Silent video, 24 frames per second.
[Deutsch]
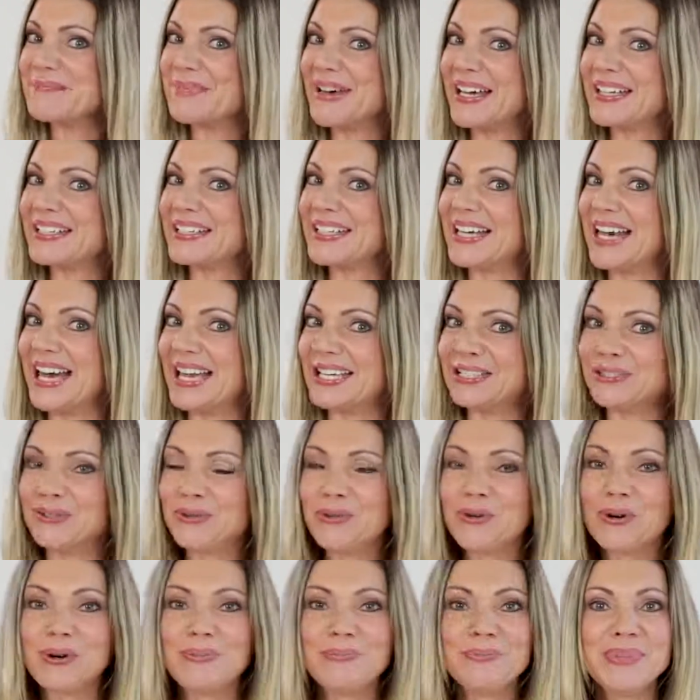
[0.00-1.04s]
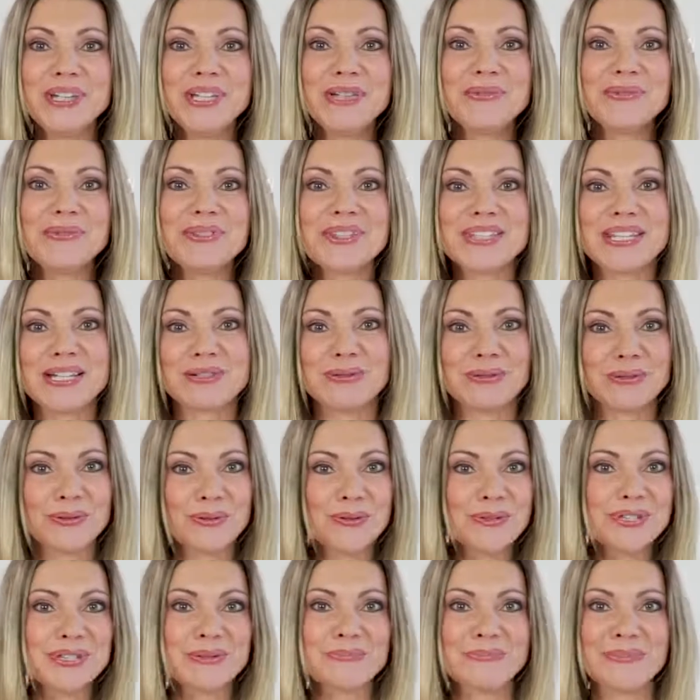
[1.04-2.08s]
Bei der Aloe
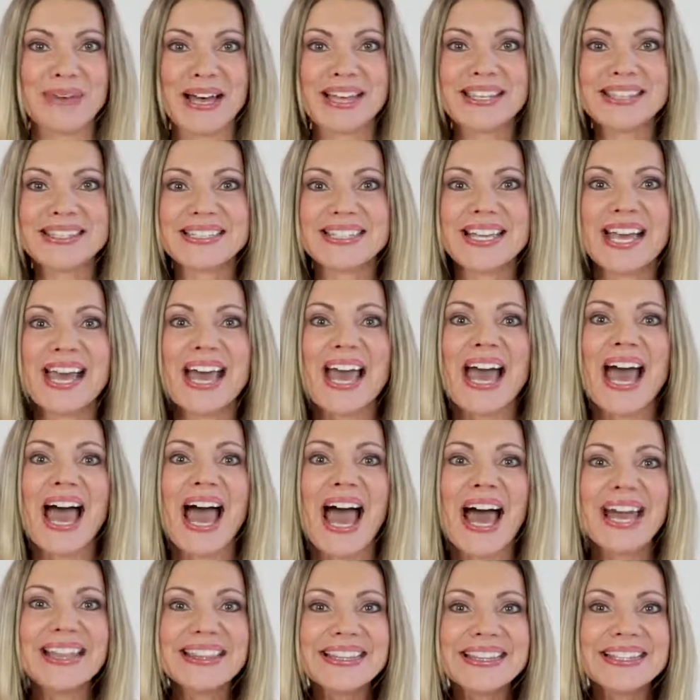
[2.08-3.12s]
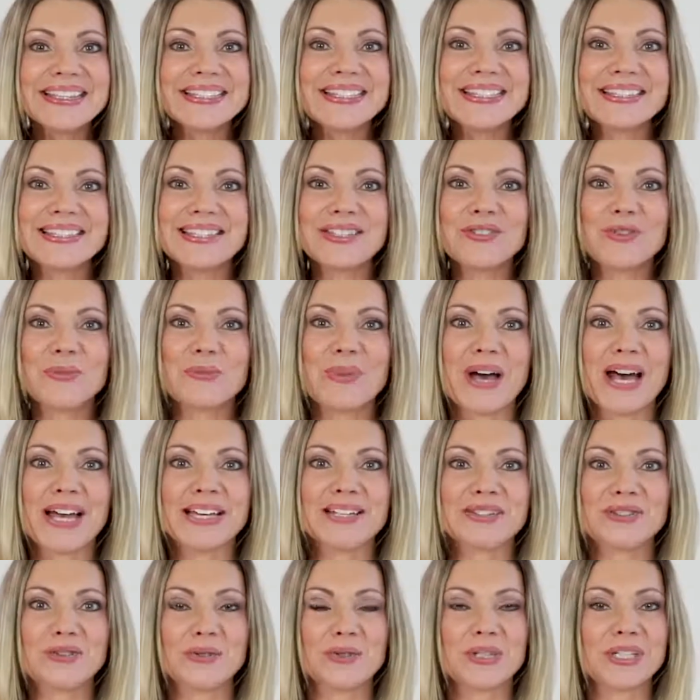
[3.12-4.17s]
Biocellulose Mask handelt es sich um
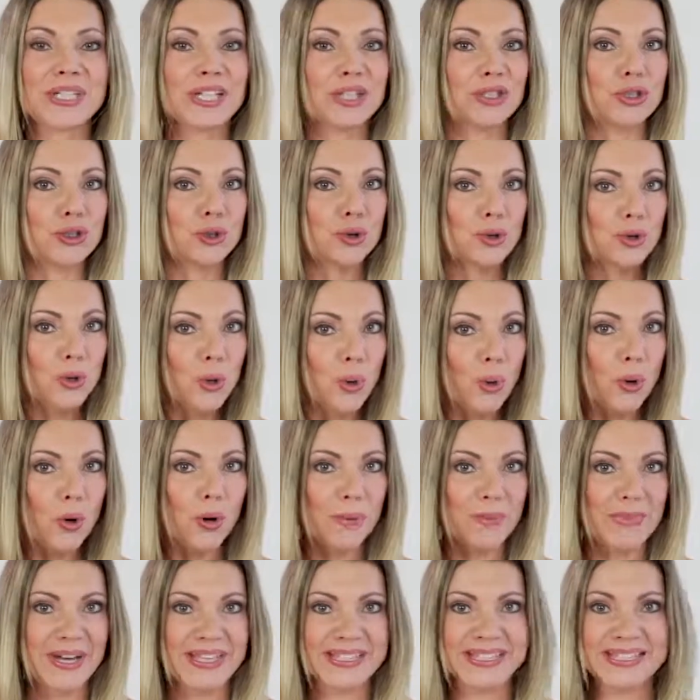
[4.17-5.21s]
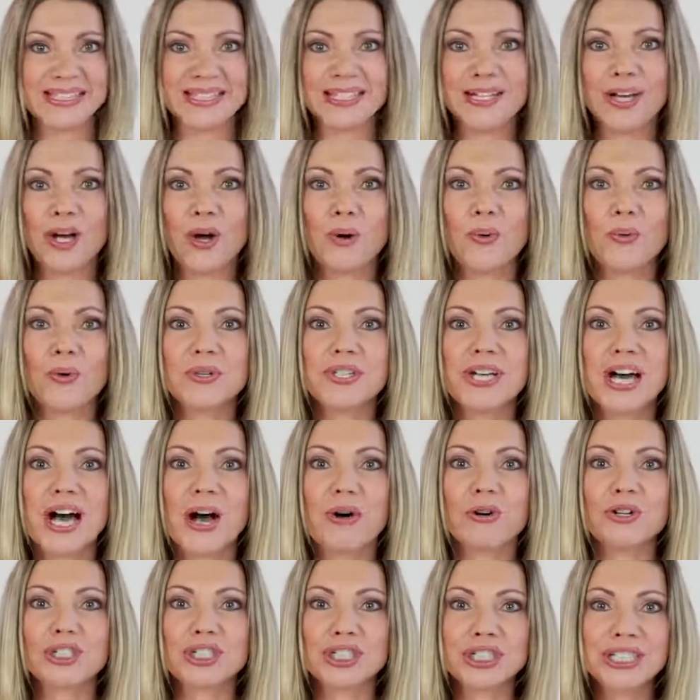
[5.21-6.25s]
eine sogenannte Tuchmaske oder
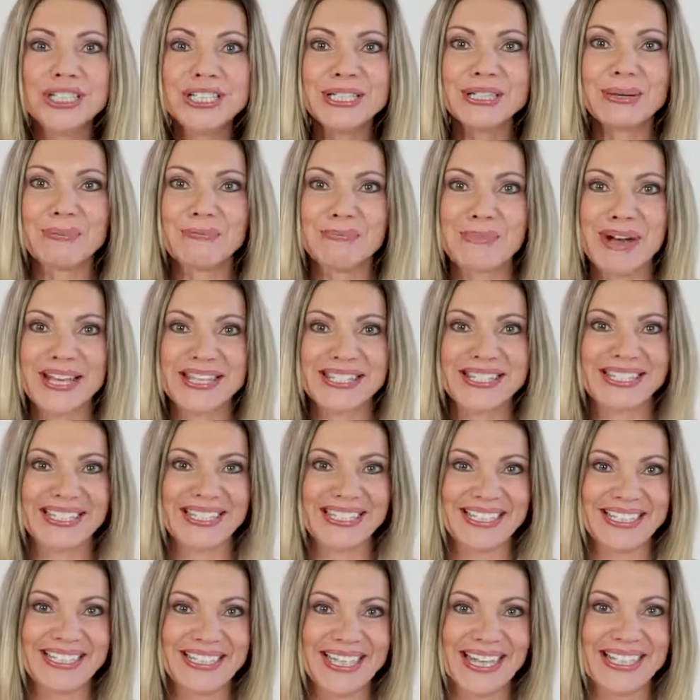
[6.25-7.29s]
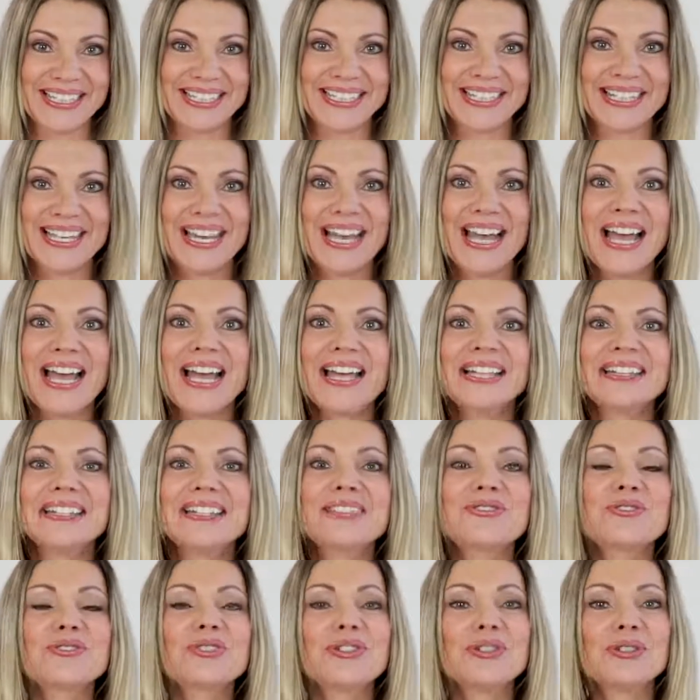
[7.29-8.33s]
auch Sheet Mask genannt,
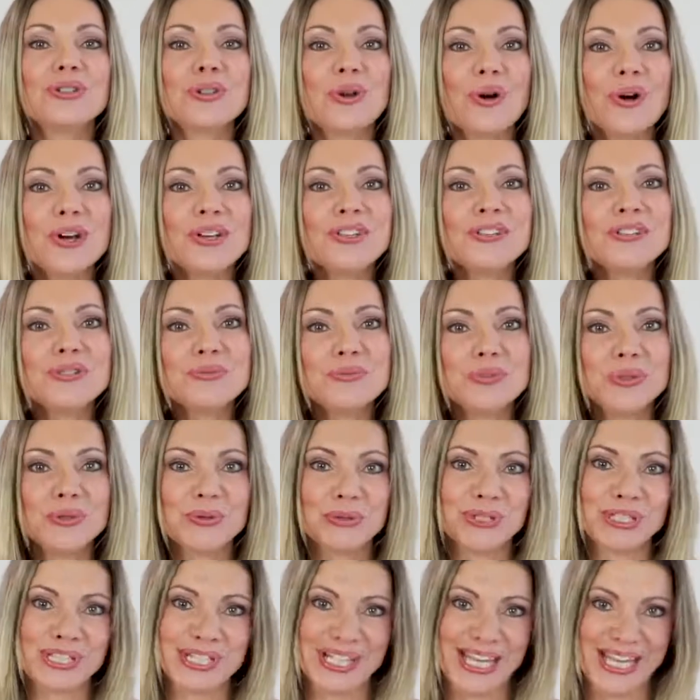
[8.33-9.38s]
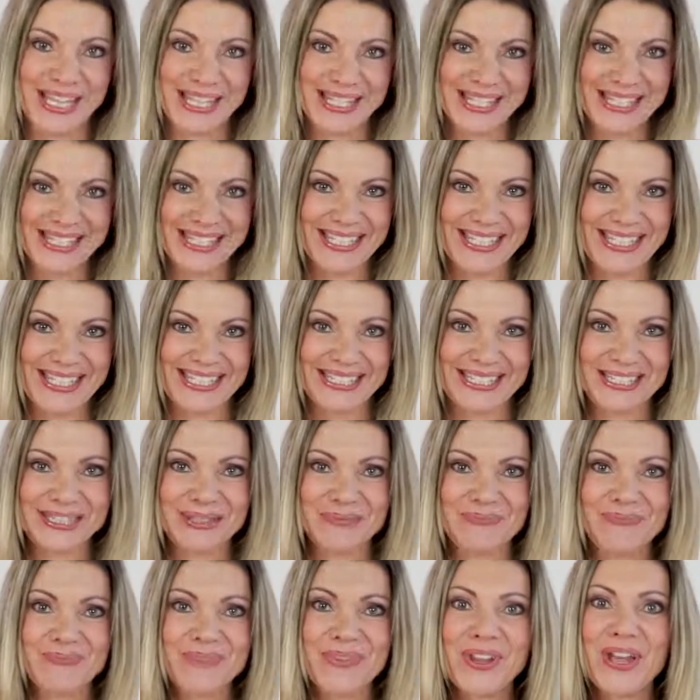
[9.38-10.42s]
die zu den neuesten Beauty Trends zählt.